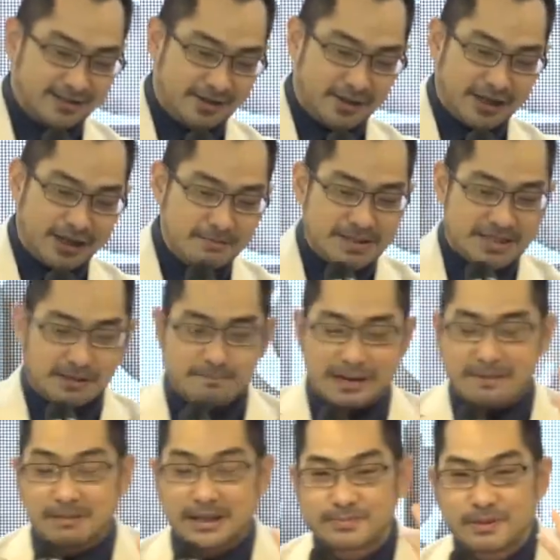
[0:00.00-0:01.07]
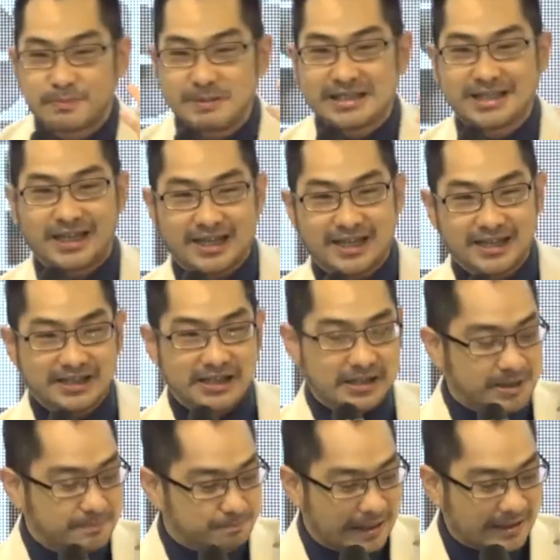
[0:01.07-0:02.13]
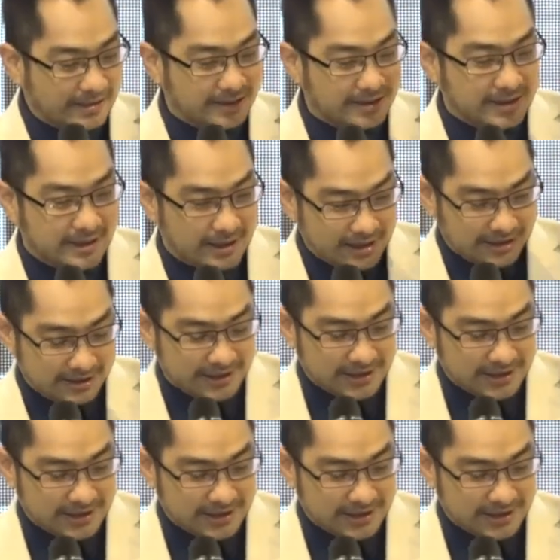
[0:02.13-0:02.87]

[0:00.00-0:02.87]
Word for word: orang bisa bebas berbicara di depan uh, di